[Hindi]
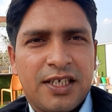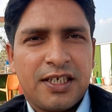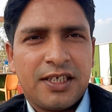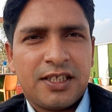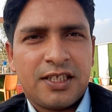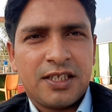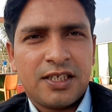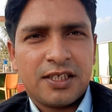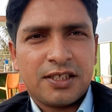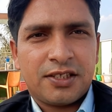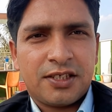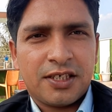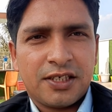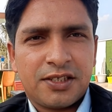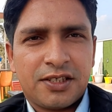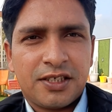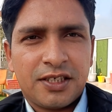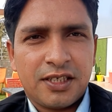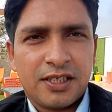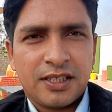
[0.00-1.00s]
इतनी अच्छी
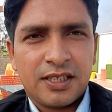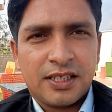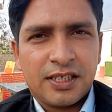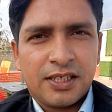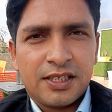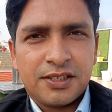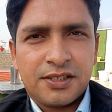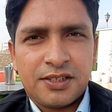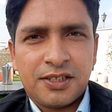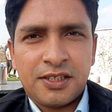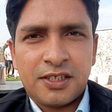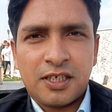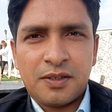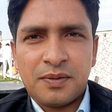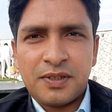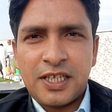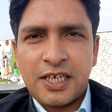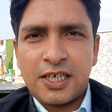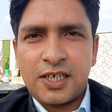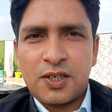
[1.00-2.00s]
अच्छी चीज़ें
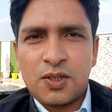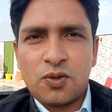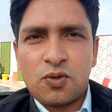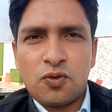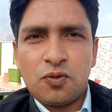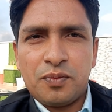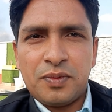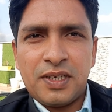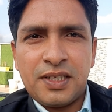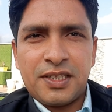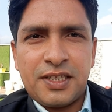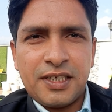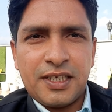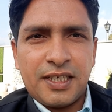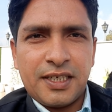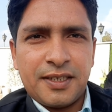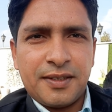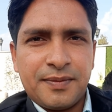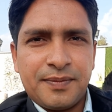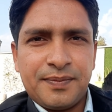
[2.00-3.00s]
भी देखने को मिलती
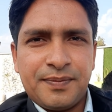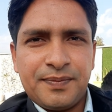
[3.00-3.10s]
है